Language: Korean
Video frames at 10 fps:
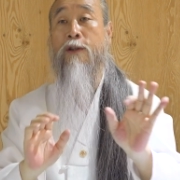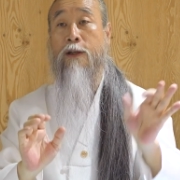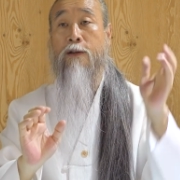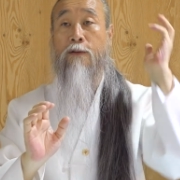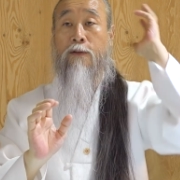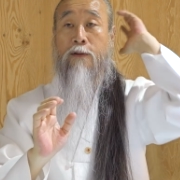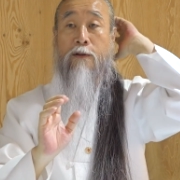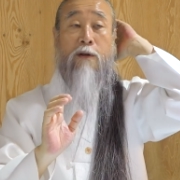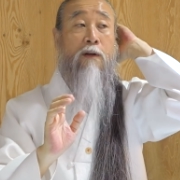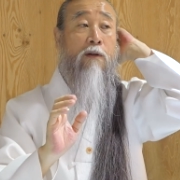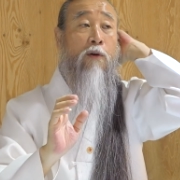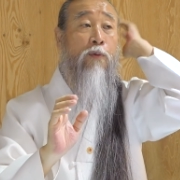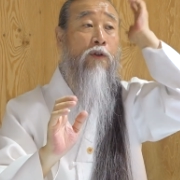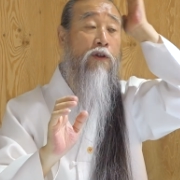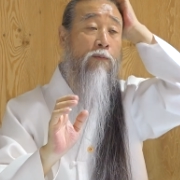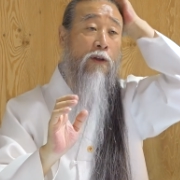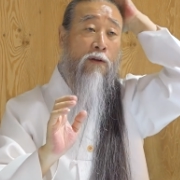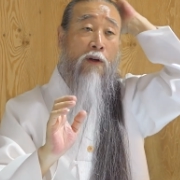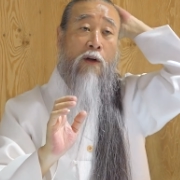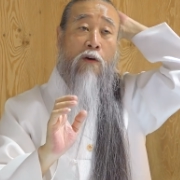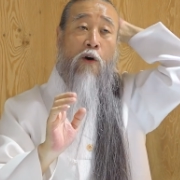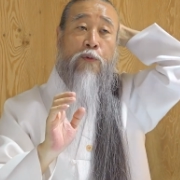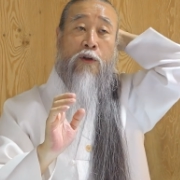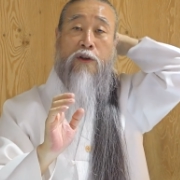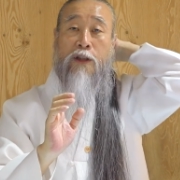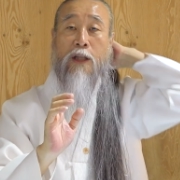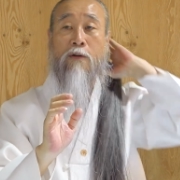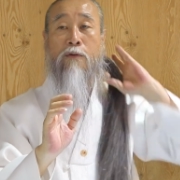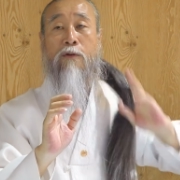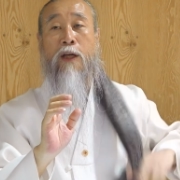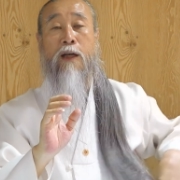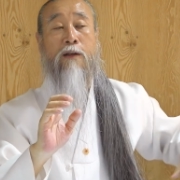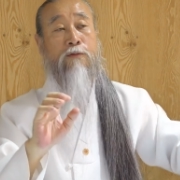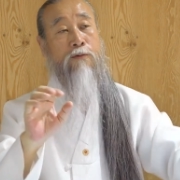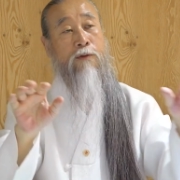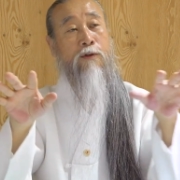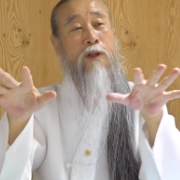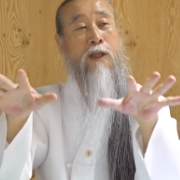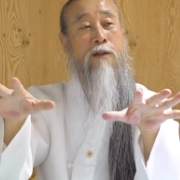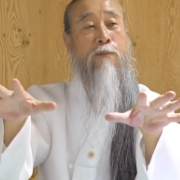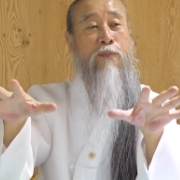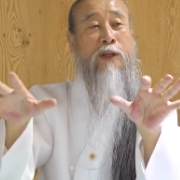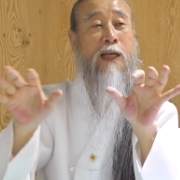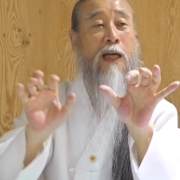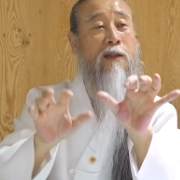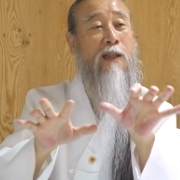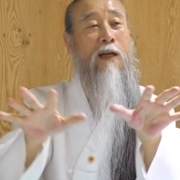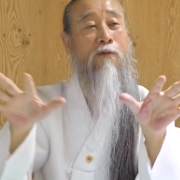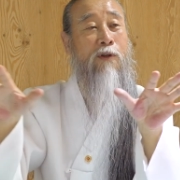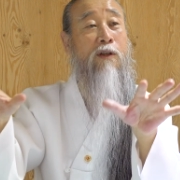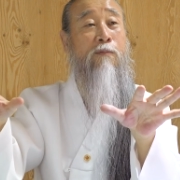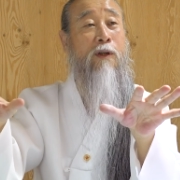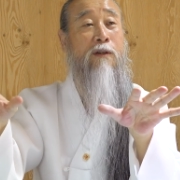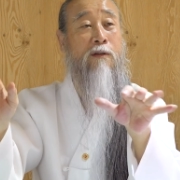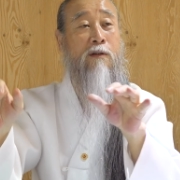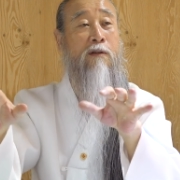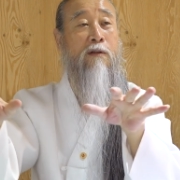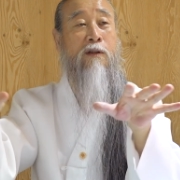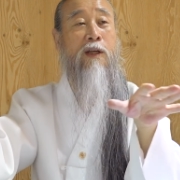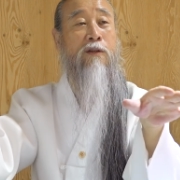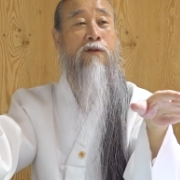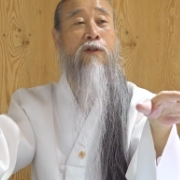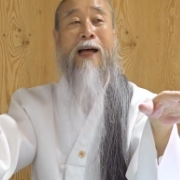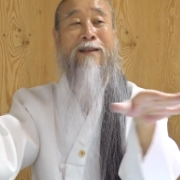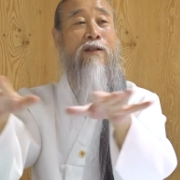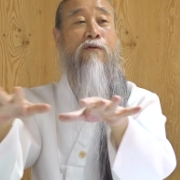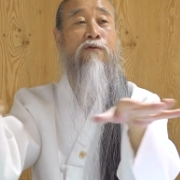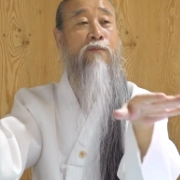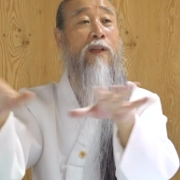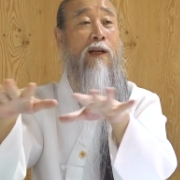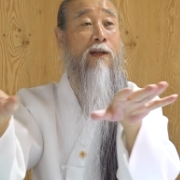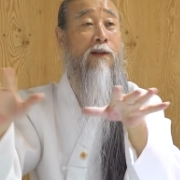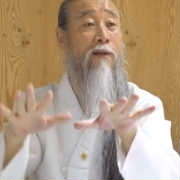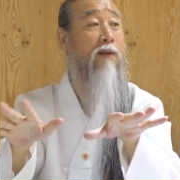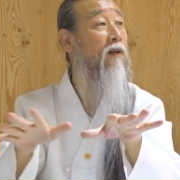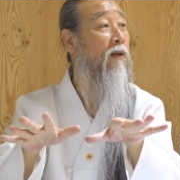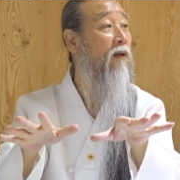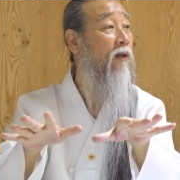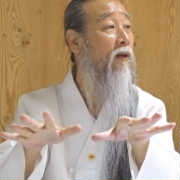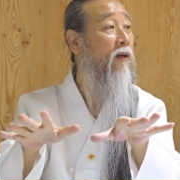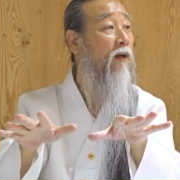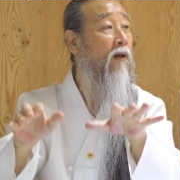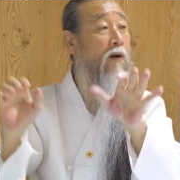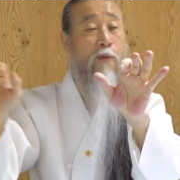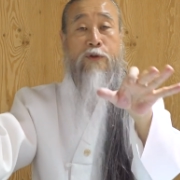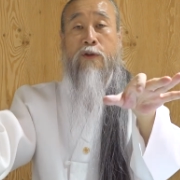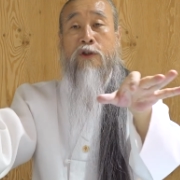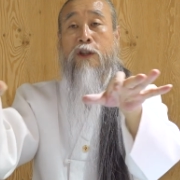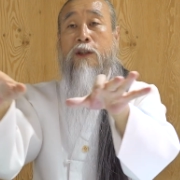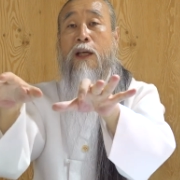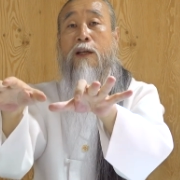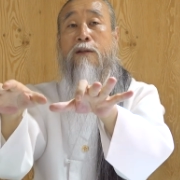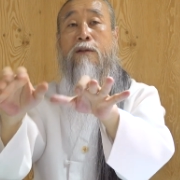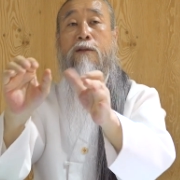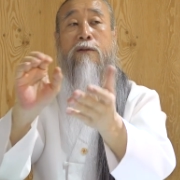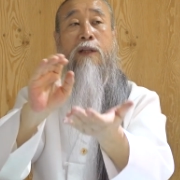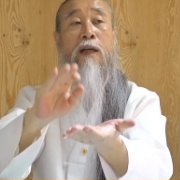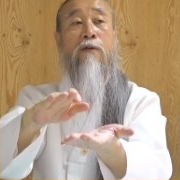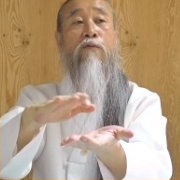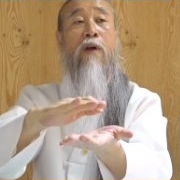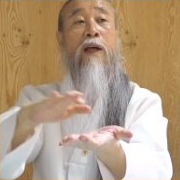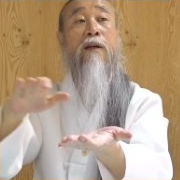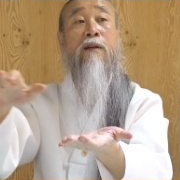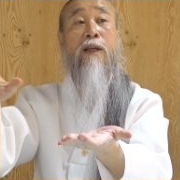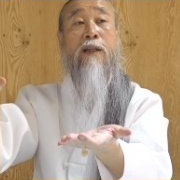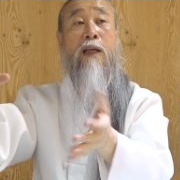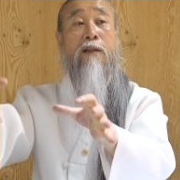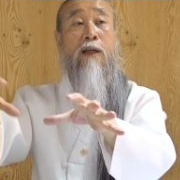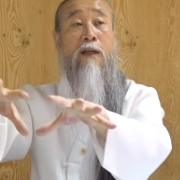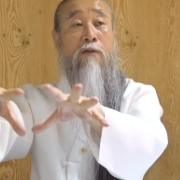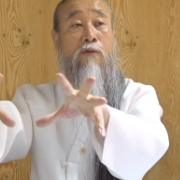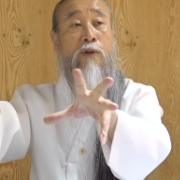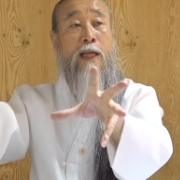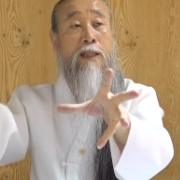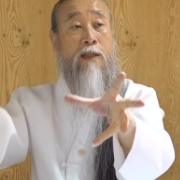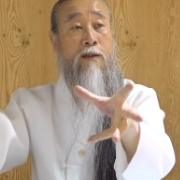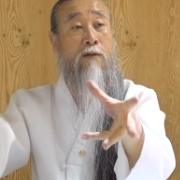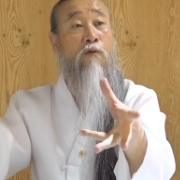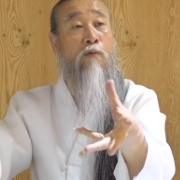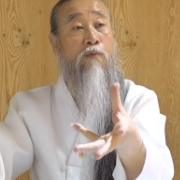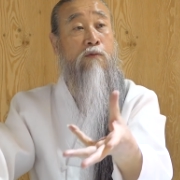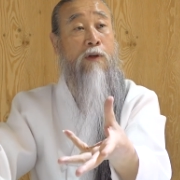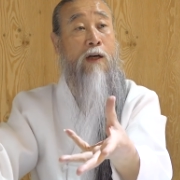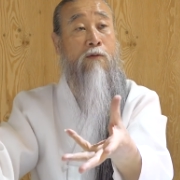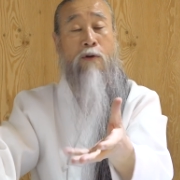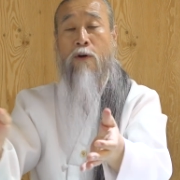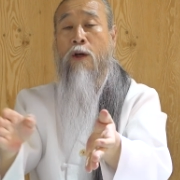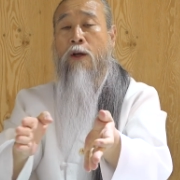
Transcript: 거예요. 어, 없어지면 없어지다고 해가지고 여기에서 비관을 하고 이러면 너는 거기에서 더 안 채워줍니다. 없어진 데에서 나는 왜 이렇게 됐는가를 또 내 자신을 공부를 하고